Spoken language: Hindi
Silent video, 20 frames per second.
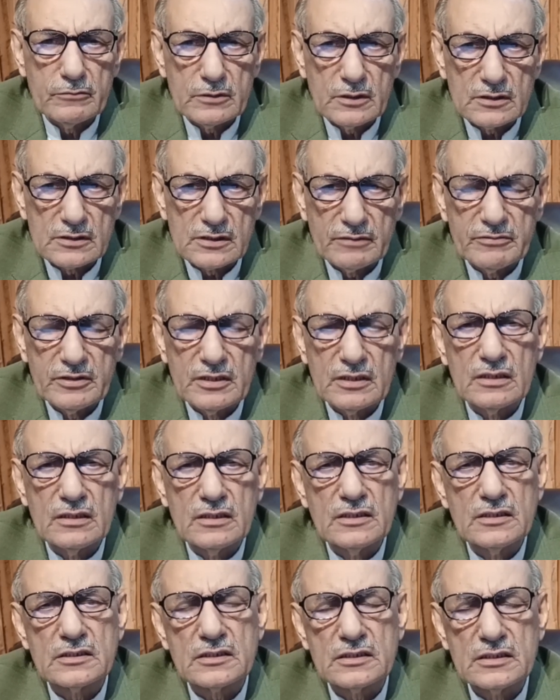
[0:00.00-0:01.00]
तस्वीर
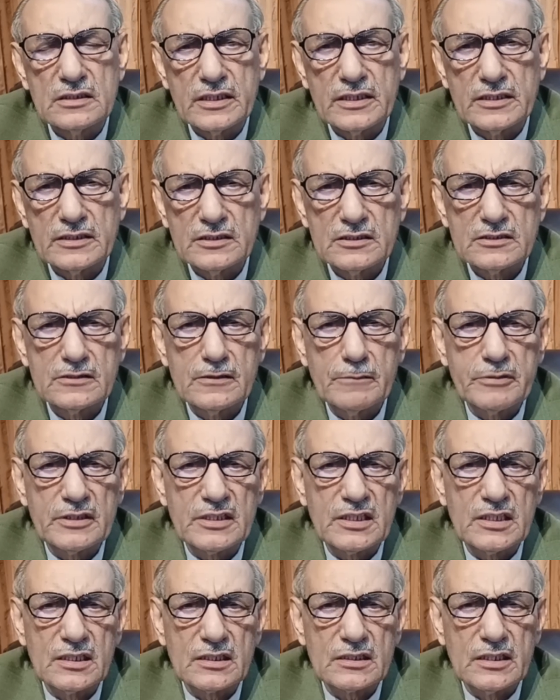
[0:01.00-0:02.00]
रिलीज़ की हैं जिससे
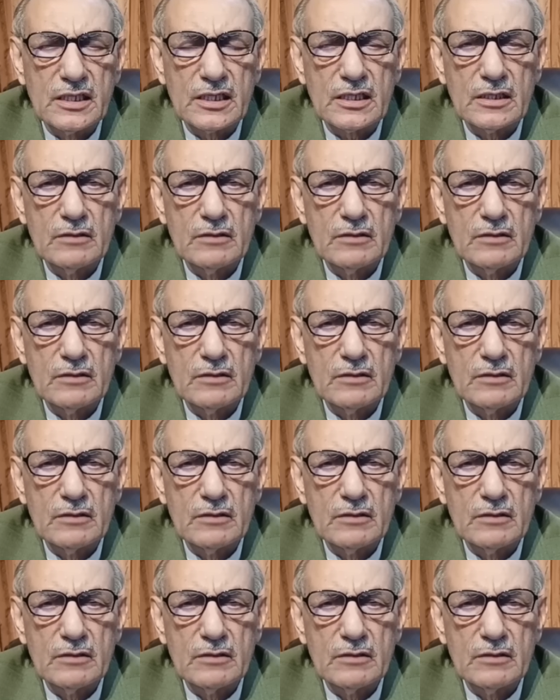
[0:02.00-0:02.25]
पता लगता है